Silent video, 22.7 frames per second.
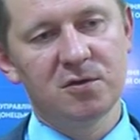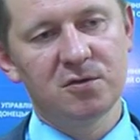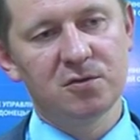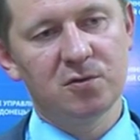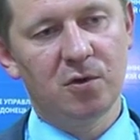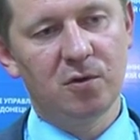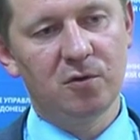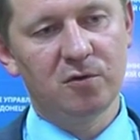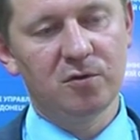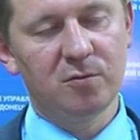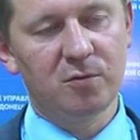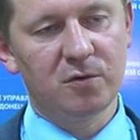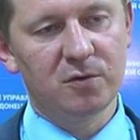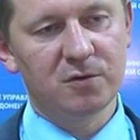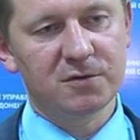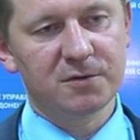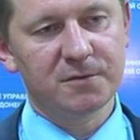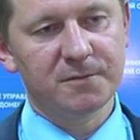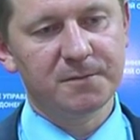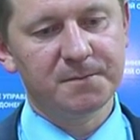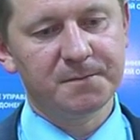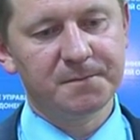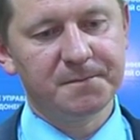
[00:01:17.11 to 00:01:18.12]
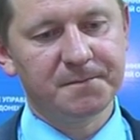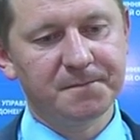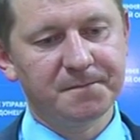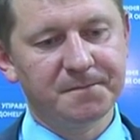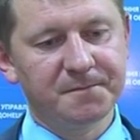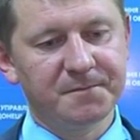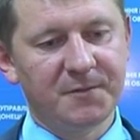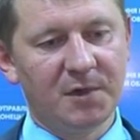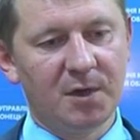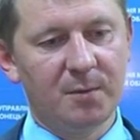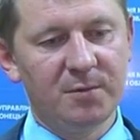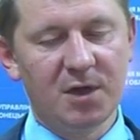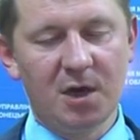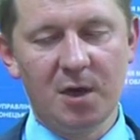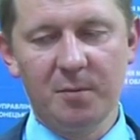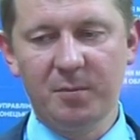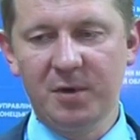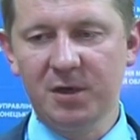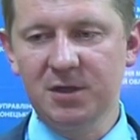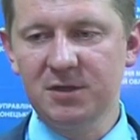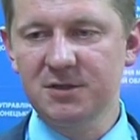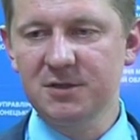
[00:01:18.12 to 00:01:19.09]
с уголовным розыском криминальной
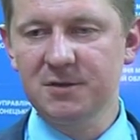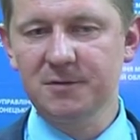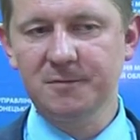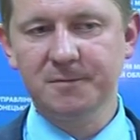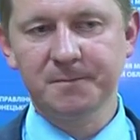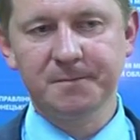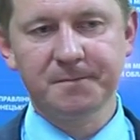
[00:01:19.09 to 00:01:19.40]
полиции.